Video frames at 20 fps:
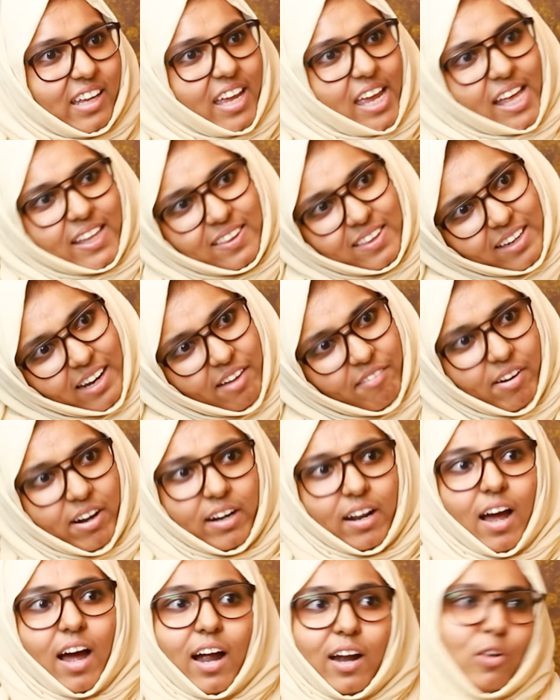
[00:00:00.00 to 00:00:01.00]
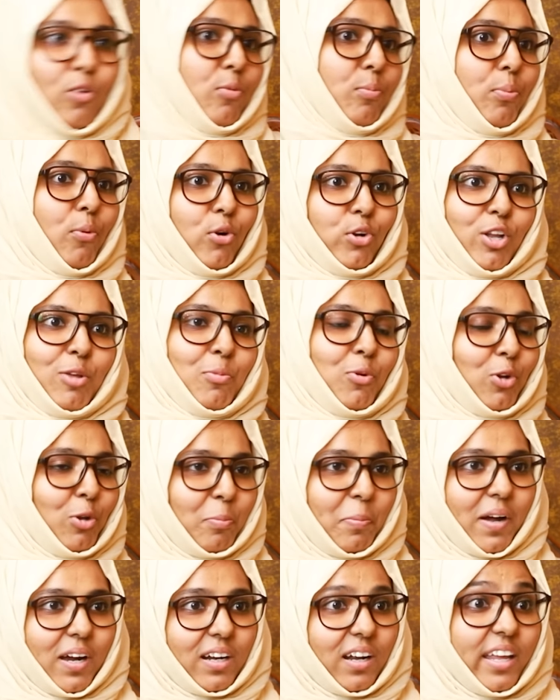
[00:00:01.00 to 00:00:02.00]
நீங்க எதுல வேணாலும் போட்டி
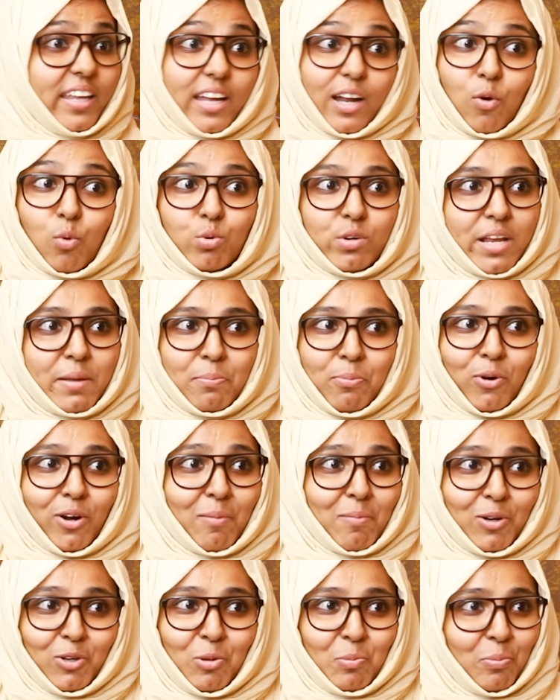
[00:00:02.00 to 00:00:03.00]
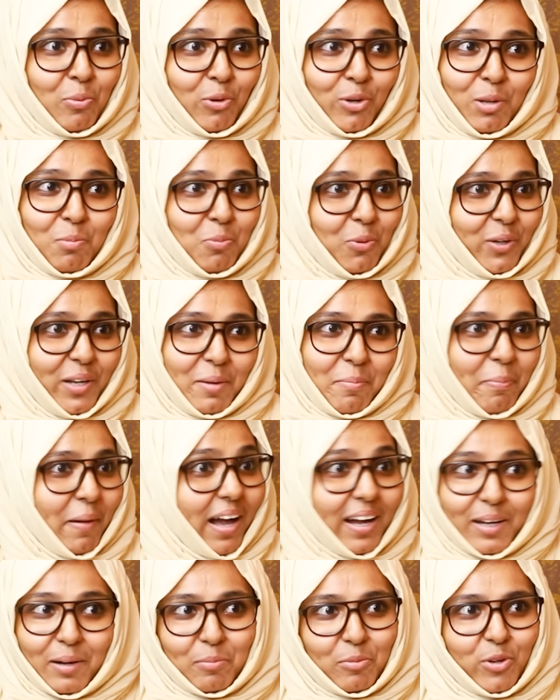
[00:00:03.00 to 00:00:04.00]
போட்டு பார்க்கலாம் எங்க உழைப்போட மட்டும் போட்டி போட்டே
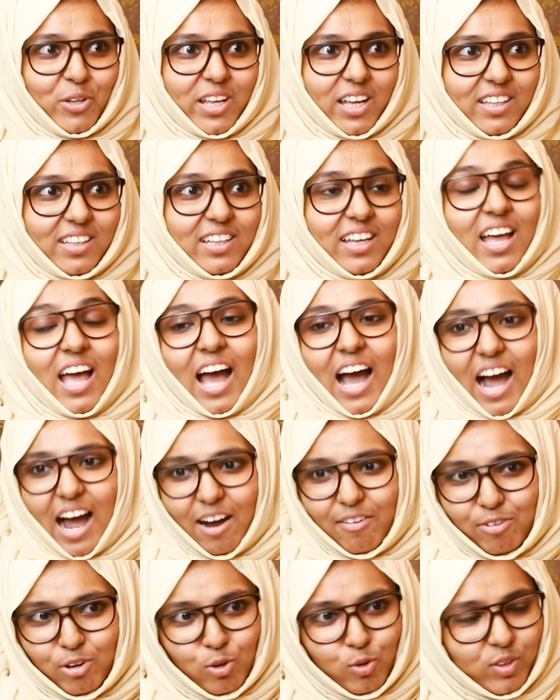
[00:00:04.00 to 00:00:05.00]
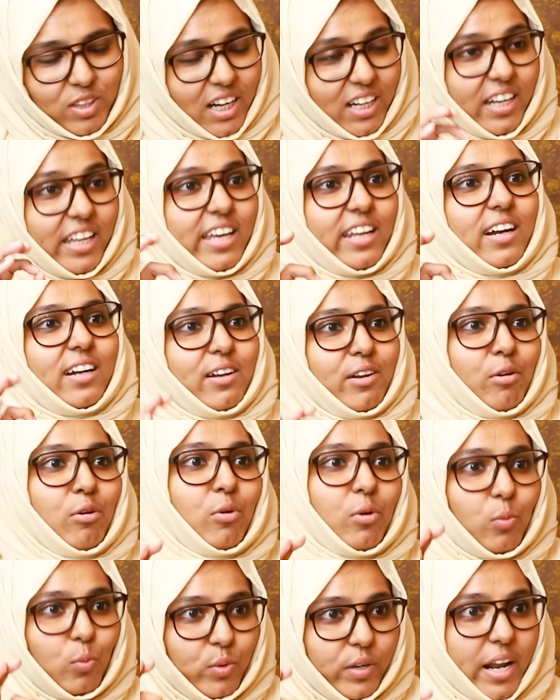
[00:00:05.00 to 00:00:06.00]
பார்க்க முடியாது அவ்வளவு தன்னிகரற்ற
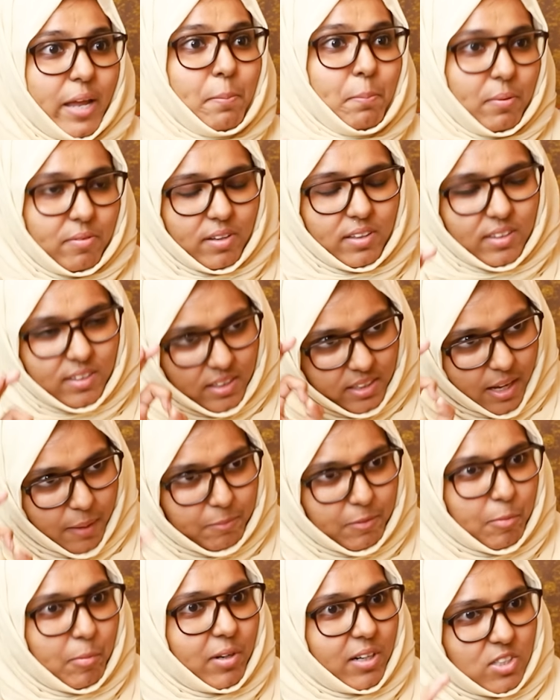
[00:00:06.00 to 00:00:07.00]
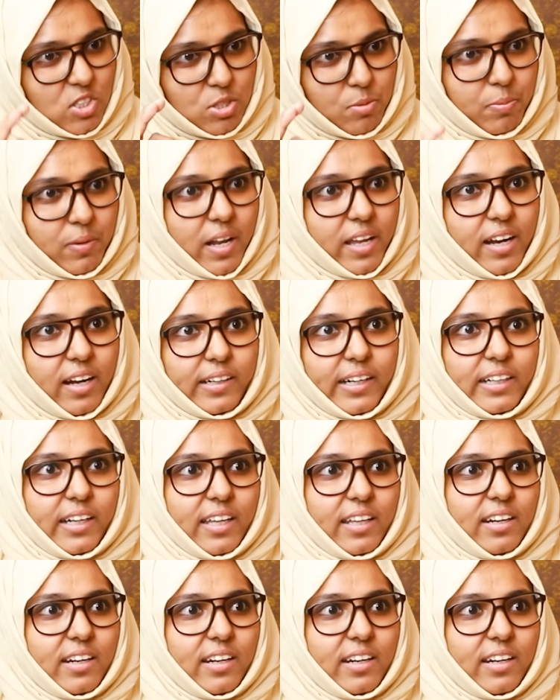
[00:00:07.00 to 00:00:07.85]
உழைப்பு வந்து நாம் தமிழ் கட்சி பிள்ளைகள் கிட்ட